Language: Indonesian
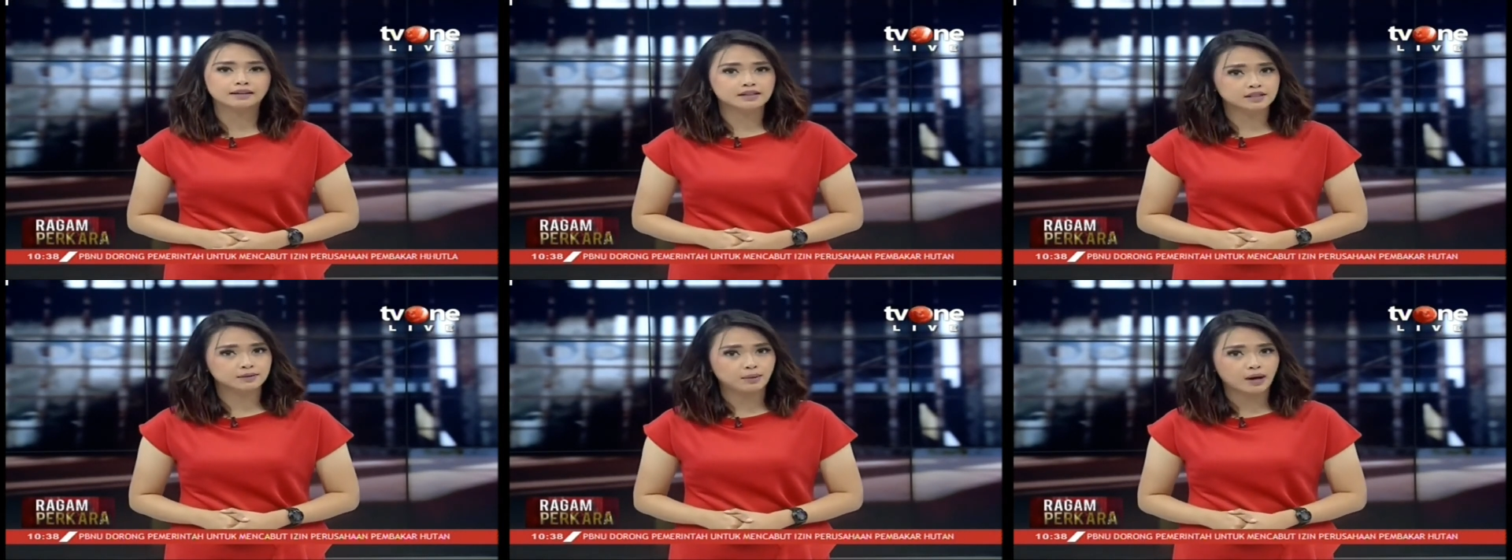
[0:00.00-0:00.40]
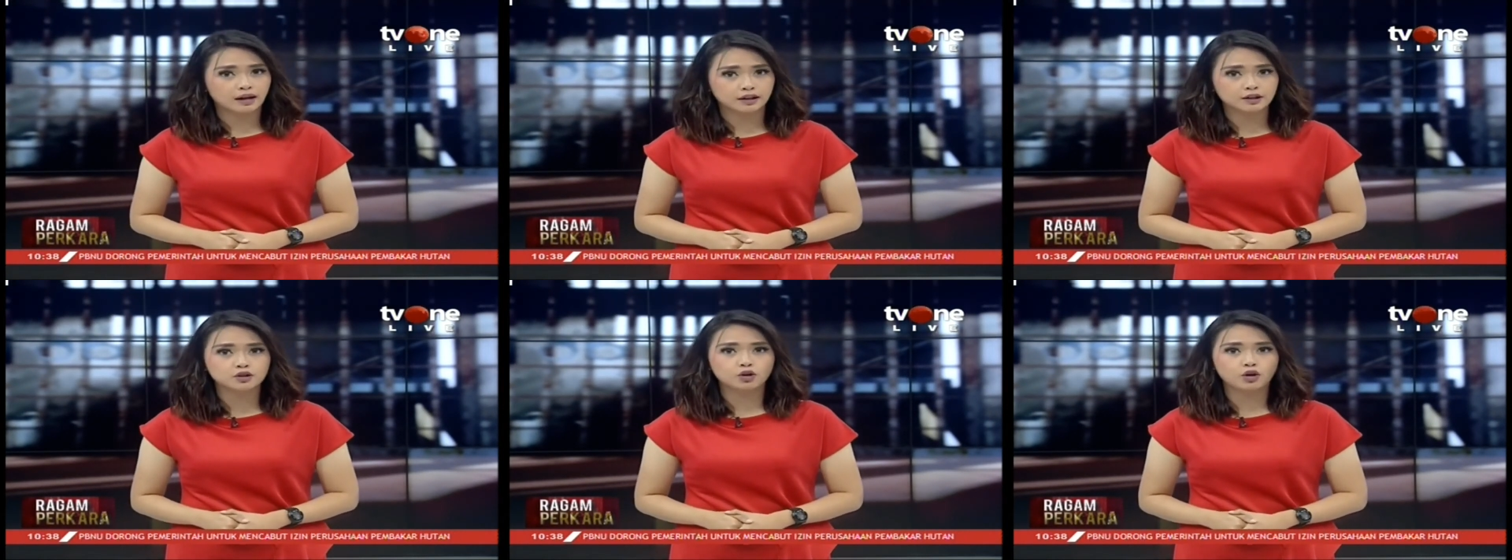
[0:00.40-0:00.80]
tersebar
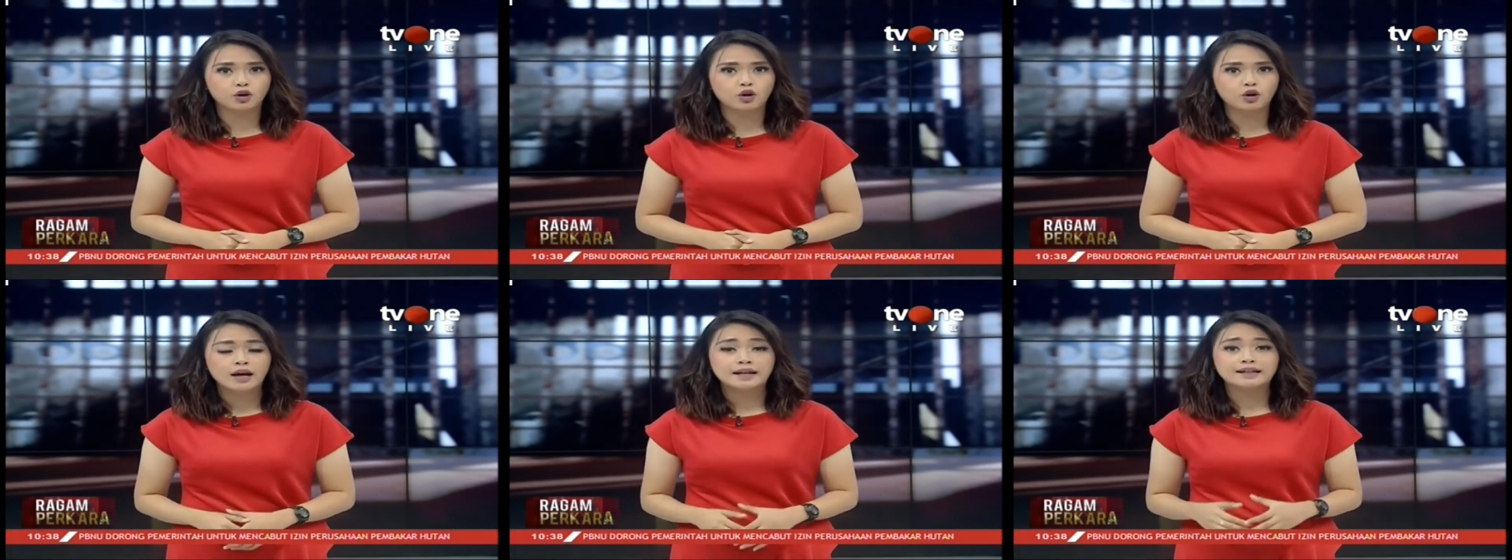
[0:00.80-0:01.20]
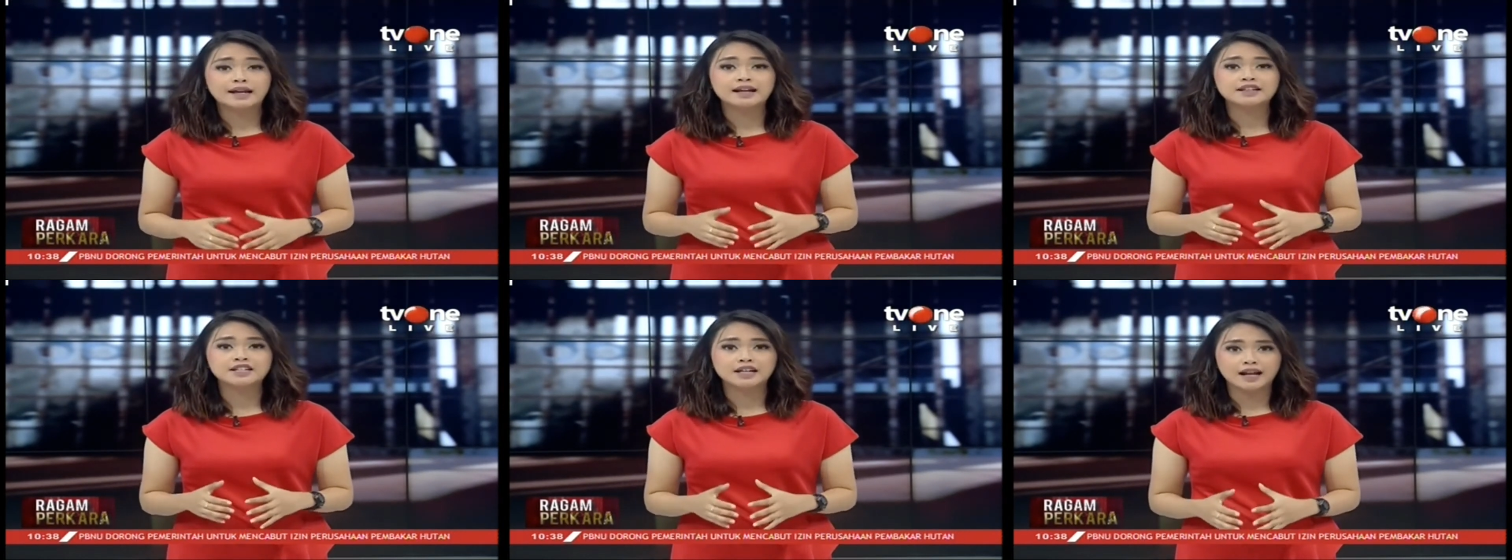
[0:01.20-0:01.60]
di Solo
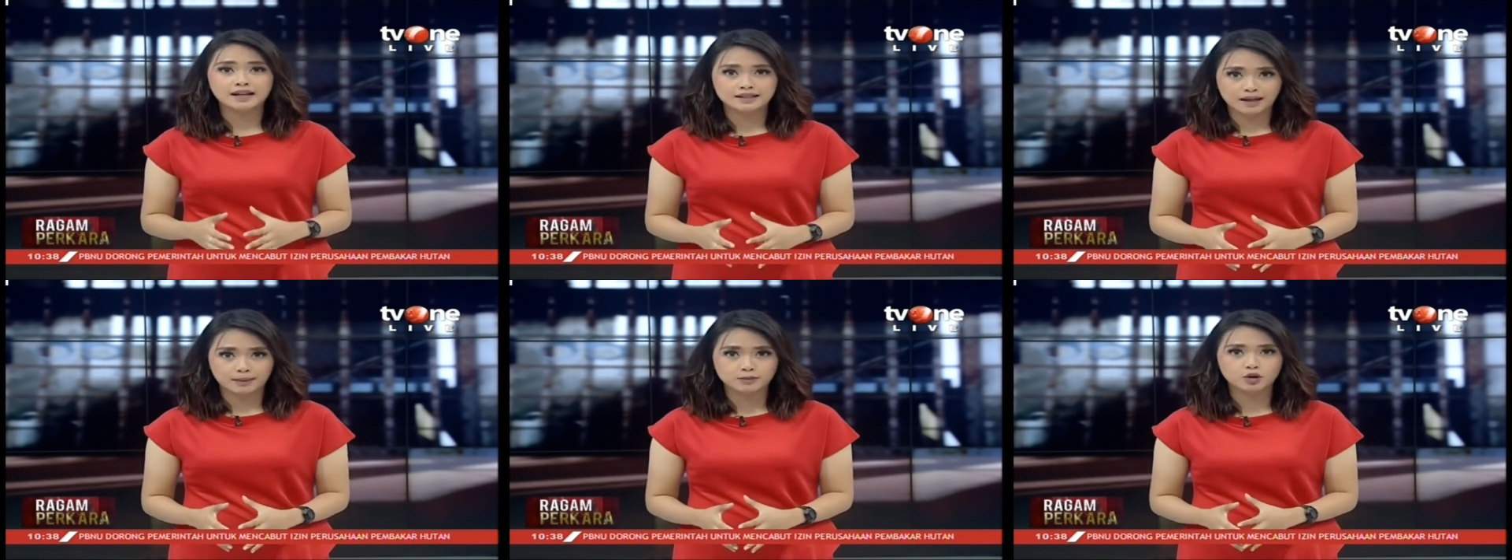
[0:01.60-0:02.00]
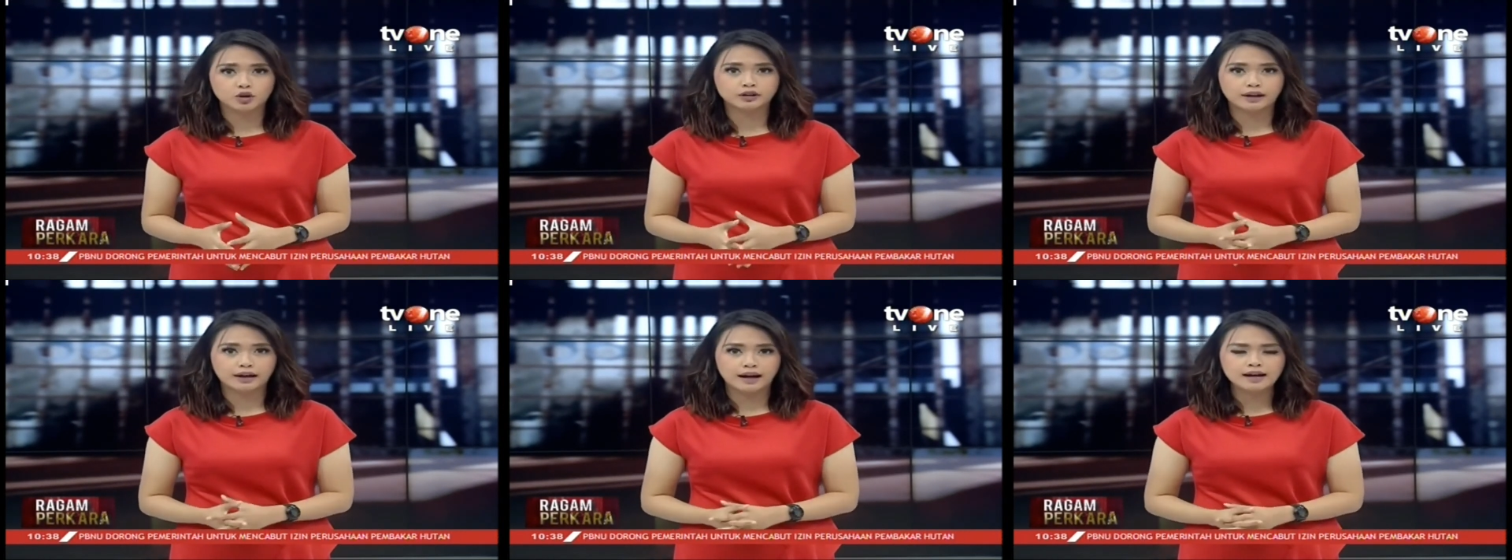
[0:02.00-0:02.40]
dan Cilacap, Jawa
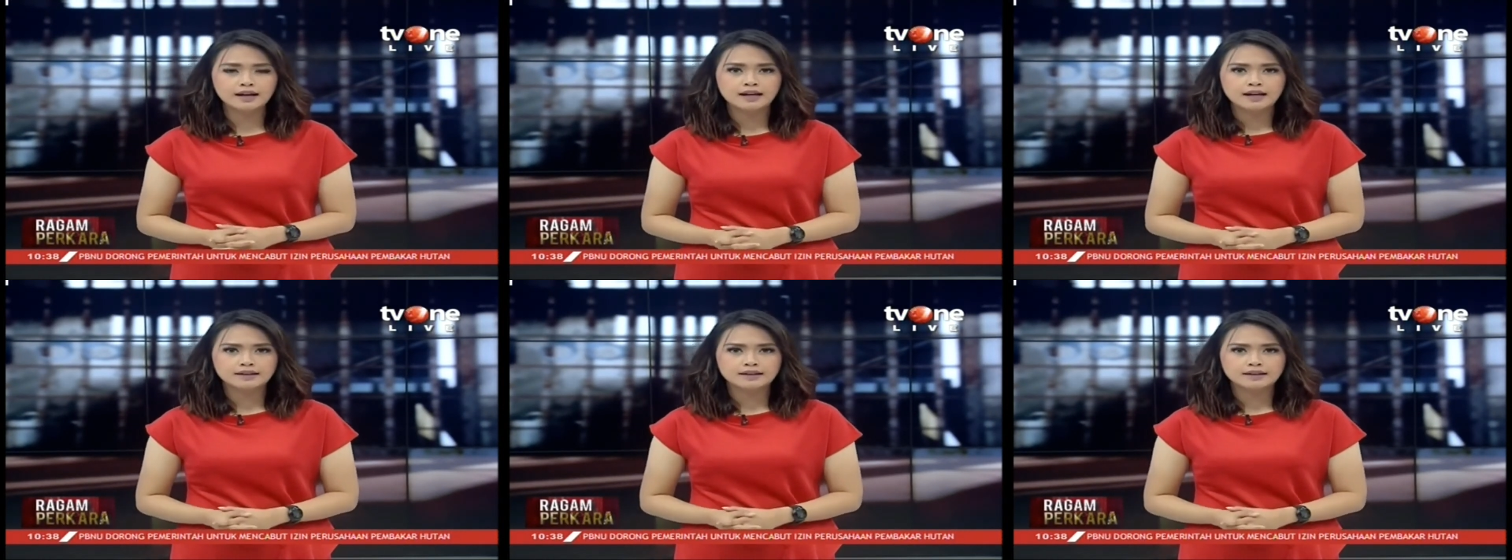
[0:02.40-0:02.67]
Tengah,